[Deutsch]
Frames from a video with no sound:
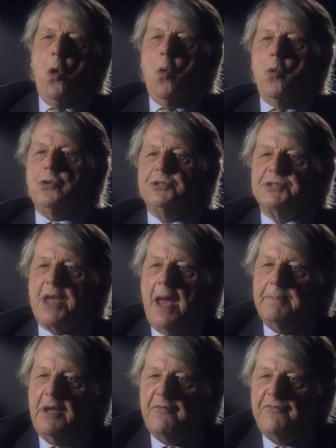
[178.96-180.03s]
und
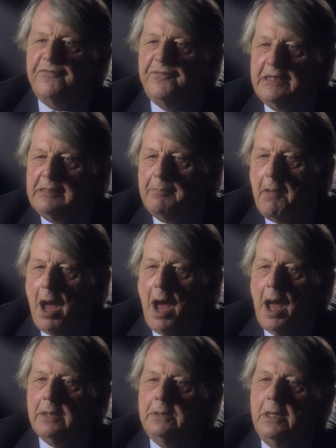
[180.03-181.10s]
sah mir Filme
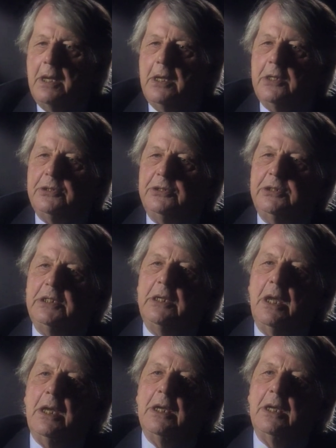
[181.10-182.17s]
an,
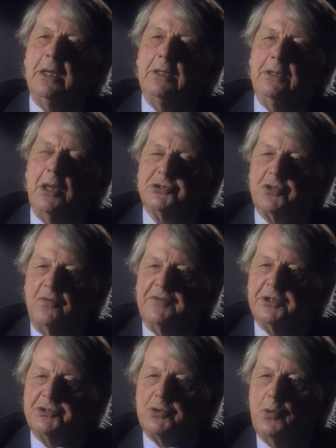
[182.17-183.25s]
die in der
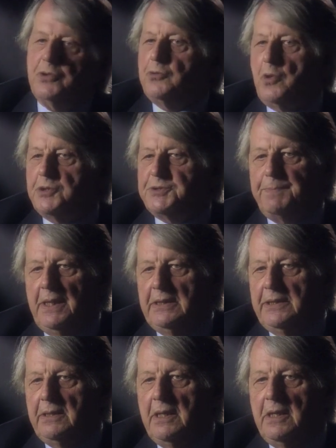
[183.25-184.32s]
Sowjetzone und Ostberlin